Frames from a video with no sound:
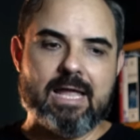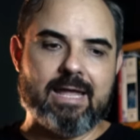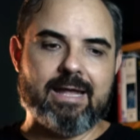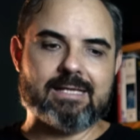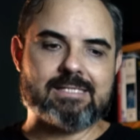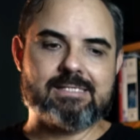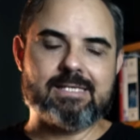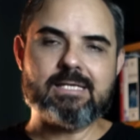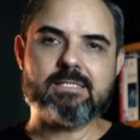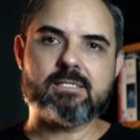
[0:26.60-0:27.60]
é a
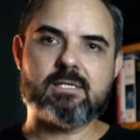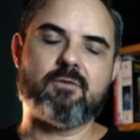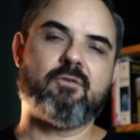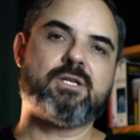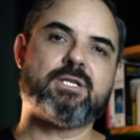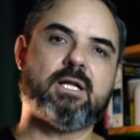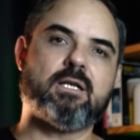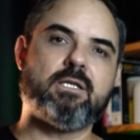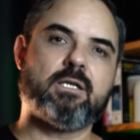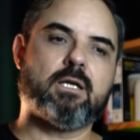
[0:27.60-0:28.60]
sexta cerveja da
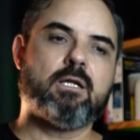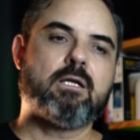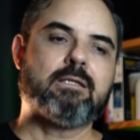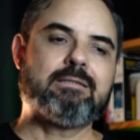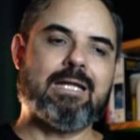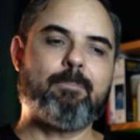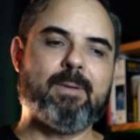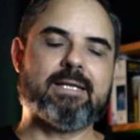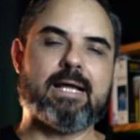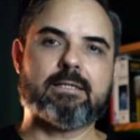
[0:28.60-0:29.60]
linha
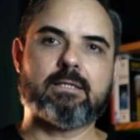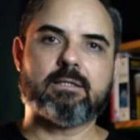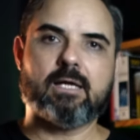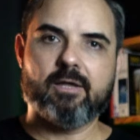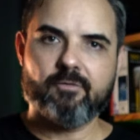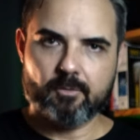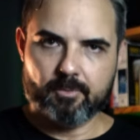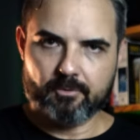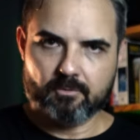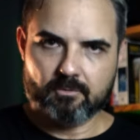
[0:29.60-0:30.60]
terpenada da Everbrew.